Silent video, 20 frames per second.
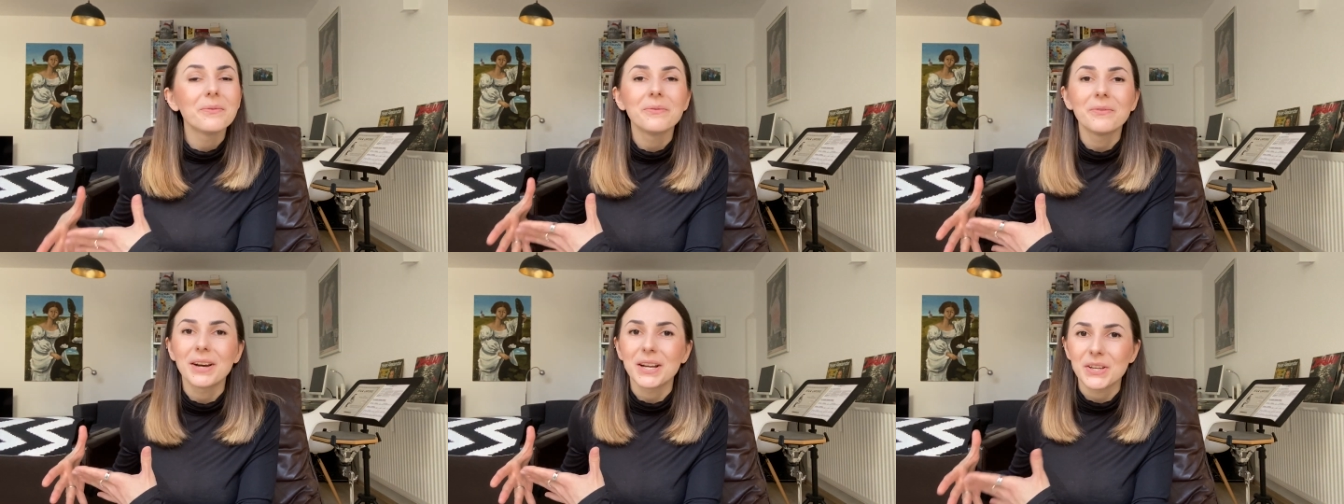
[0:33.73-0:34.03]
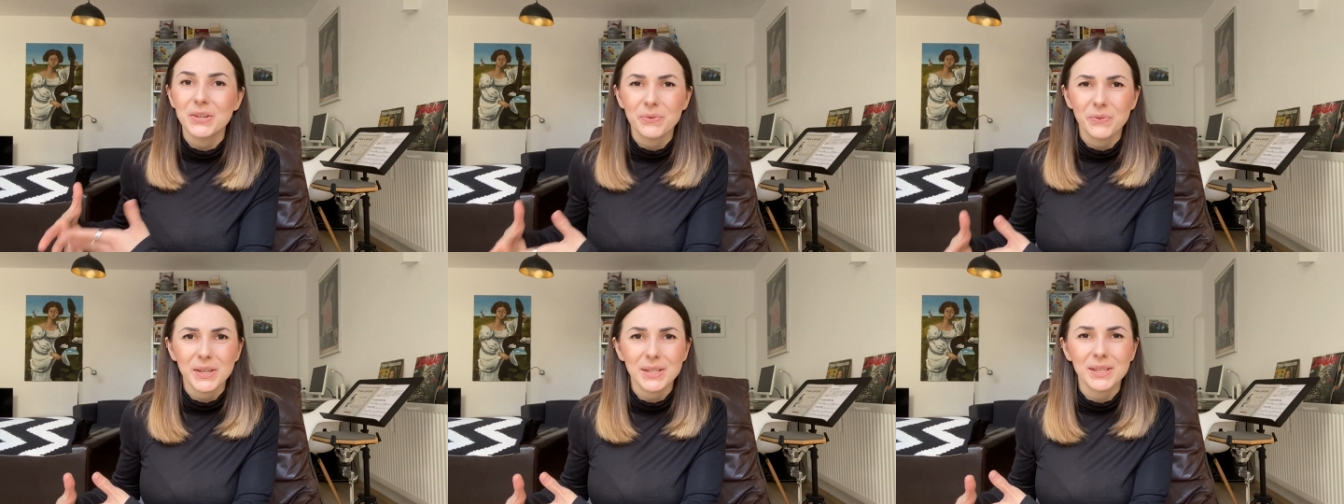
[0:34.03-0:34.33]
war
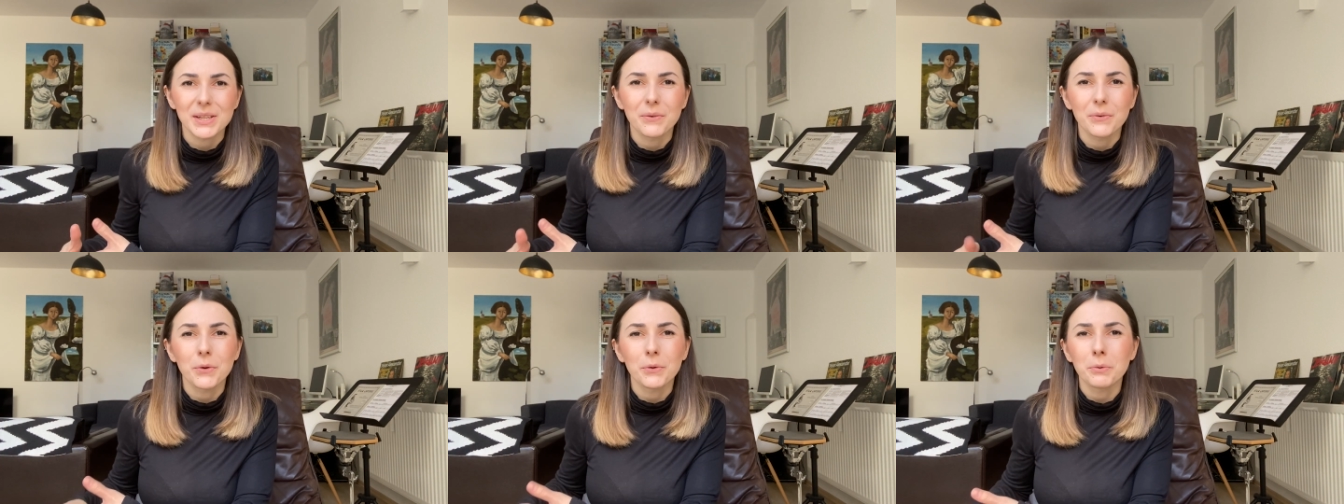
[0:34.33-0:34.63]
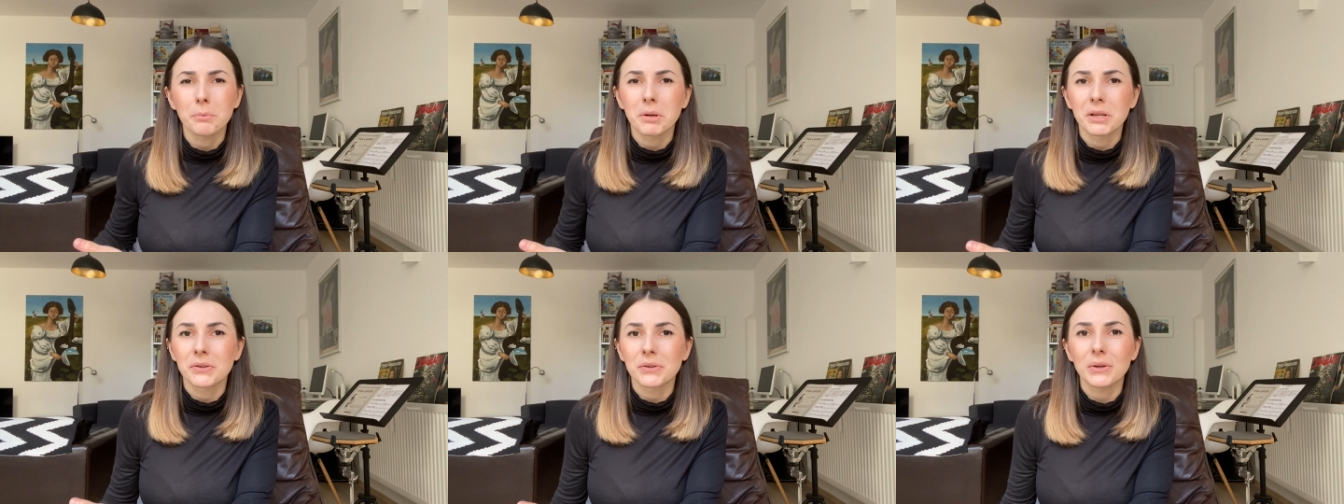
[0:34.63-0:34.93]
ich fest davon
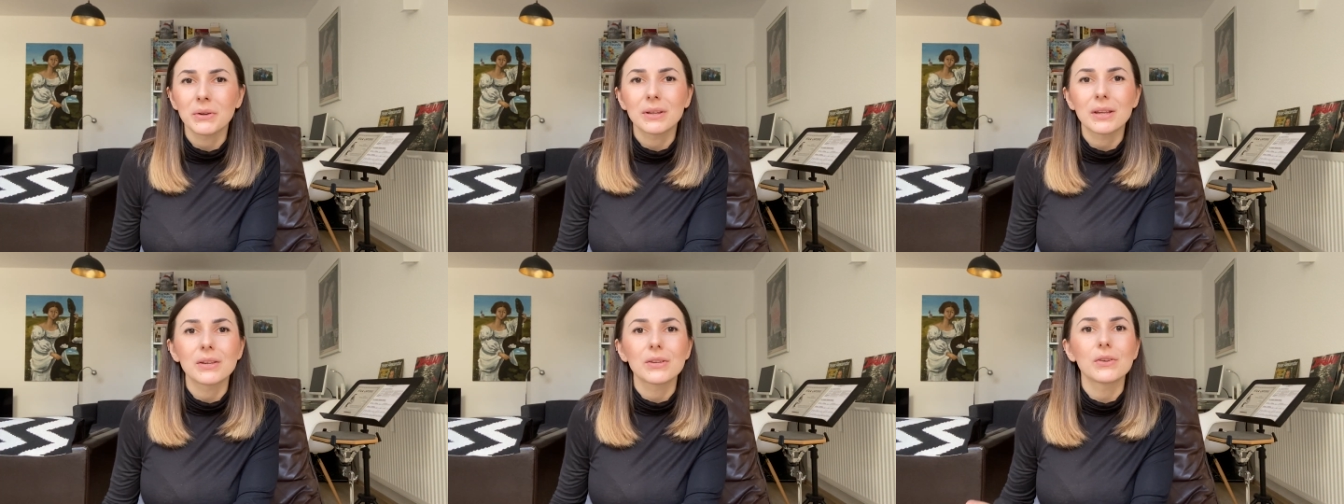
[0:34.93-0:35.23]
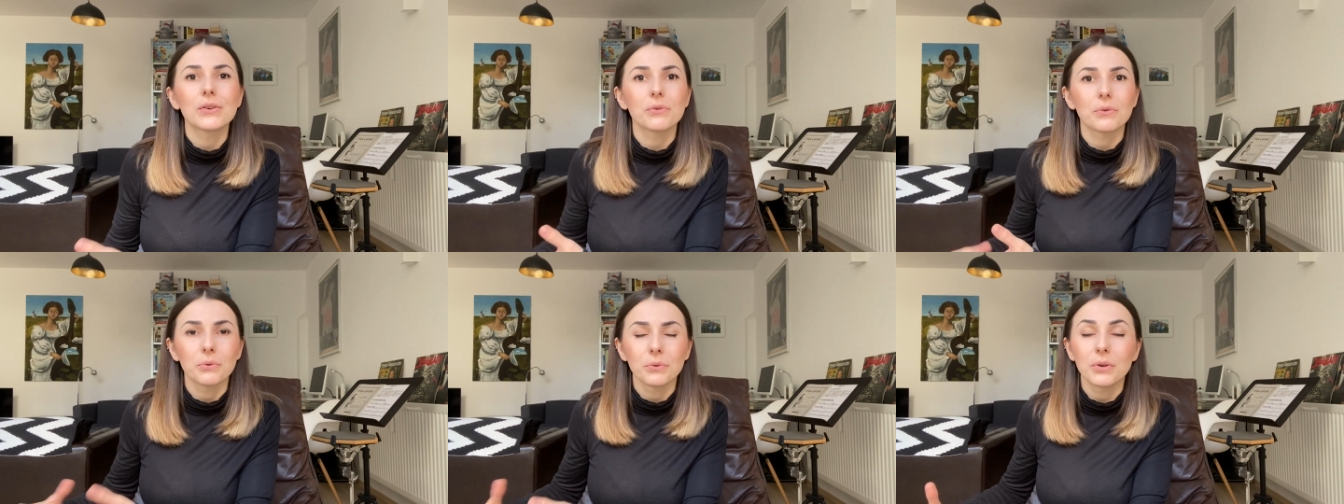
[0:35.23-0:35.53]
überzeugt, dass
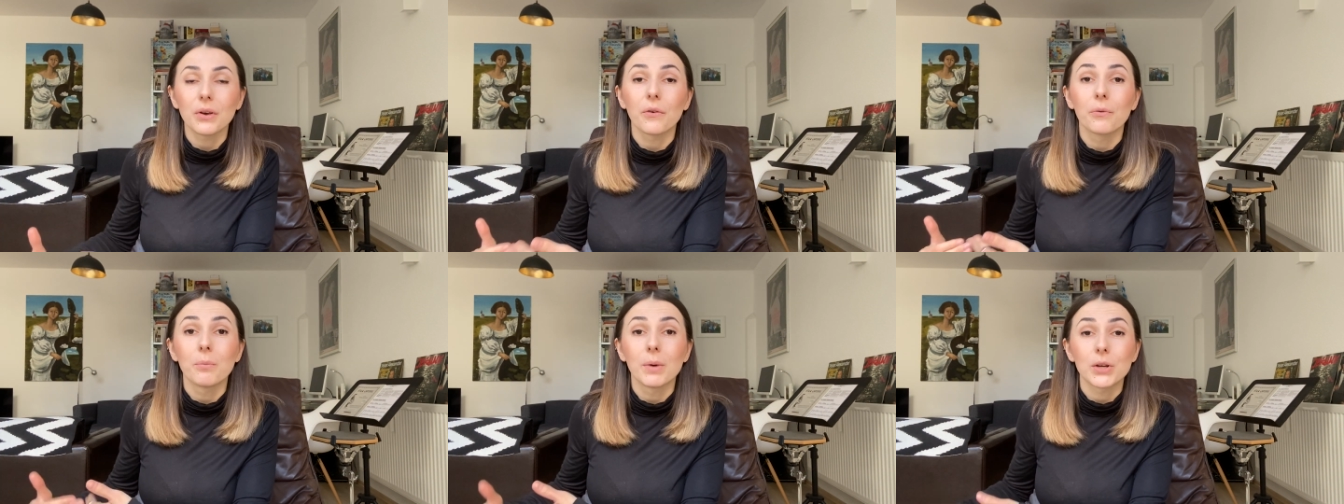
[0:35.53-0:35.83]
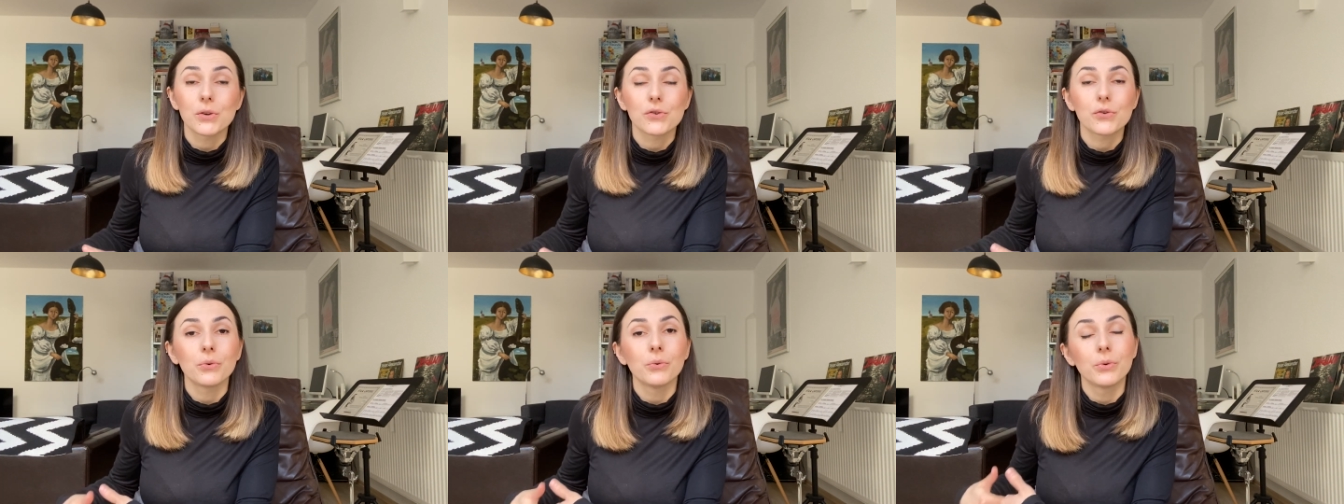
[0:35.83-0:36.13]
ich gut auf
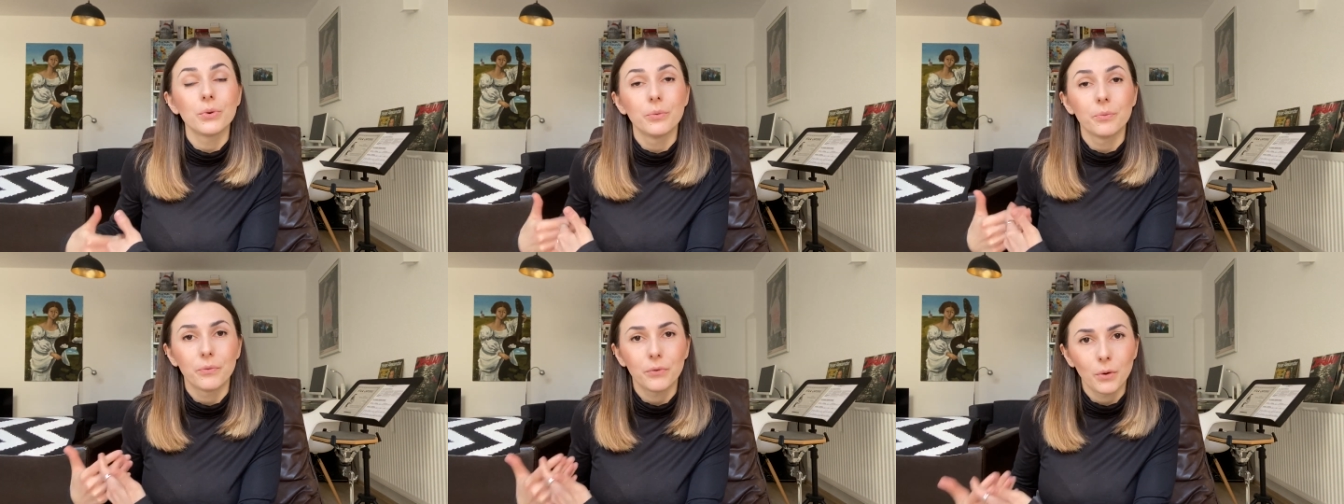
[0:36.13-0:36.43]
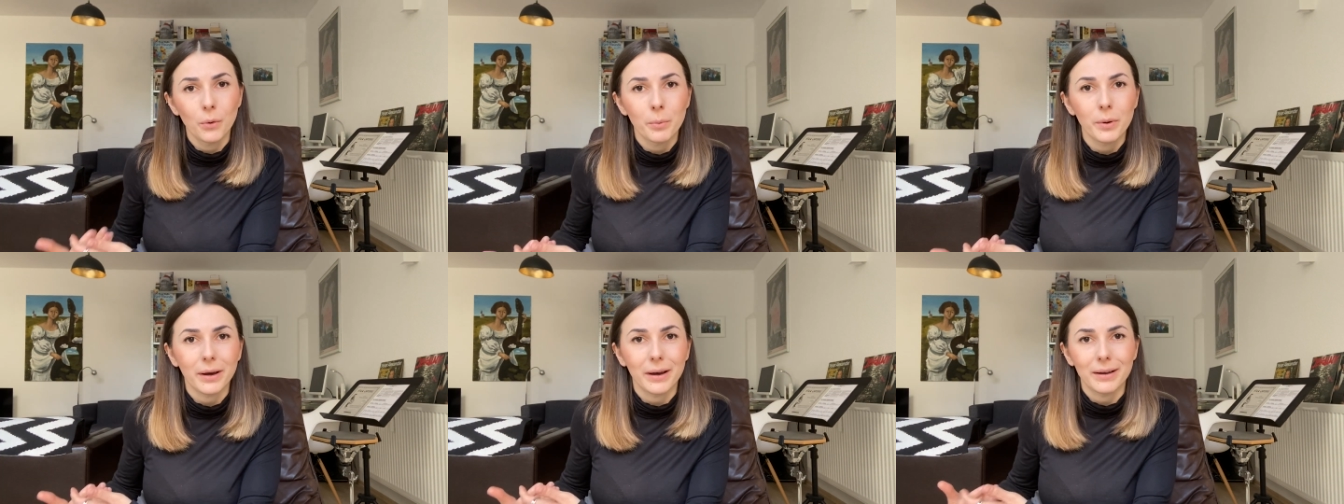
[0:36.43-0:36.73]
mein Studium
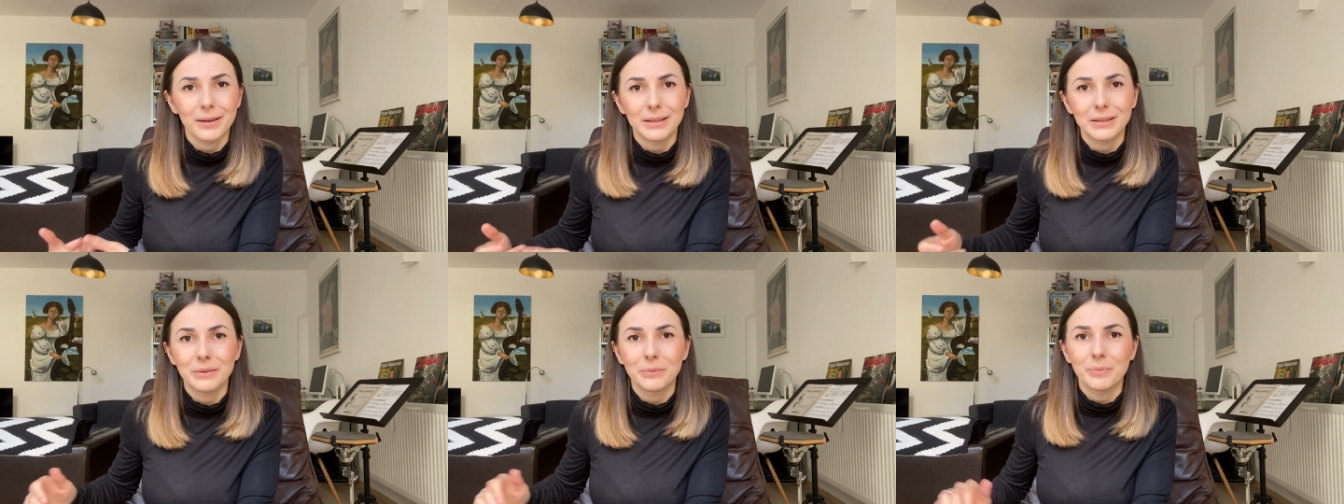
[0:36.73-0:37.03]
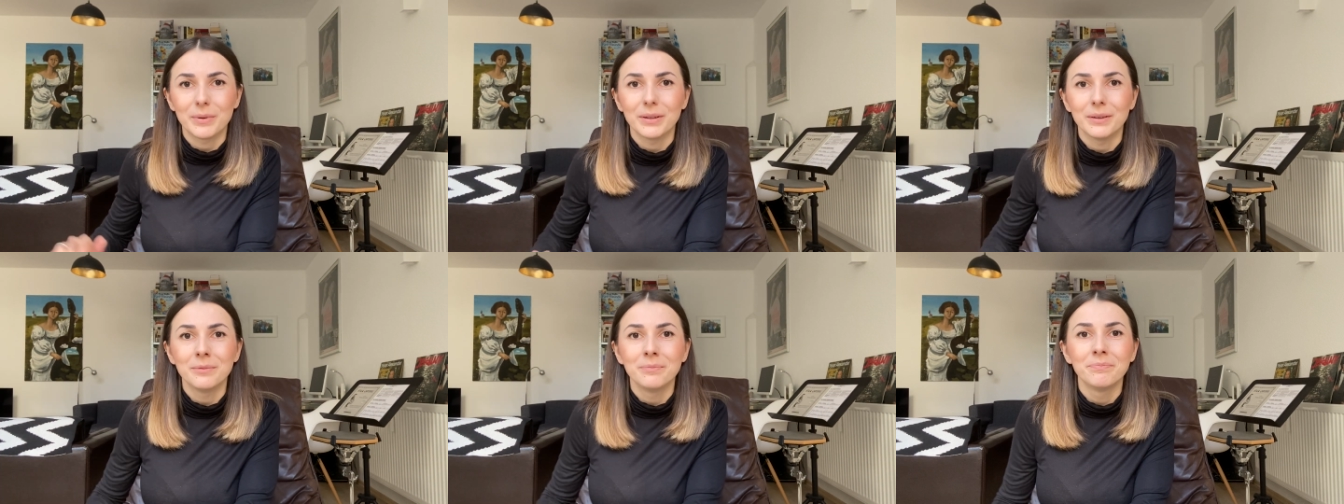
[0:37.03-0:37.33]
vorbereitet
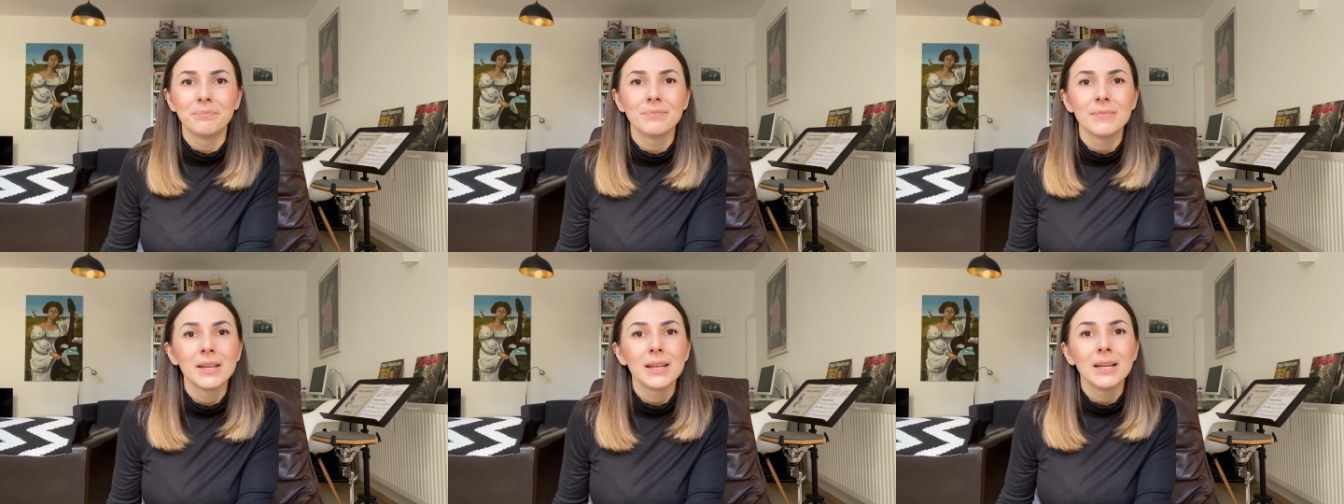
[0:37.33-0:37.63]
bin.